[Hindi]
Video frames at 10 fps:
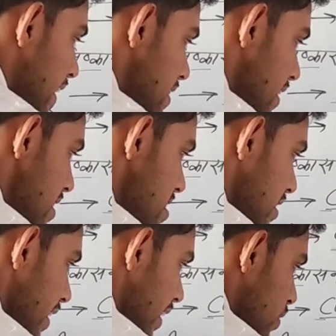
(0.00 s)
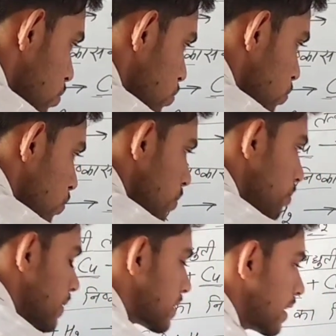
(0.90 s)
एस एन सी एल टू
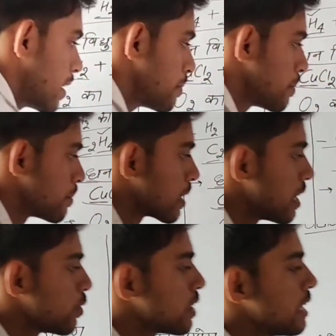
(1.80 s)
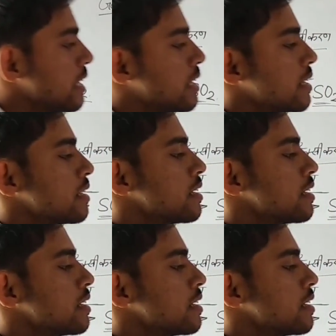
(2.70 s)
मतलब क्लोरीन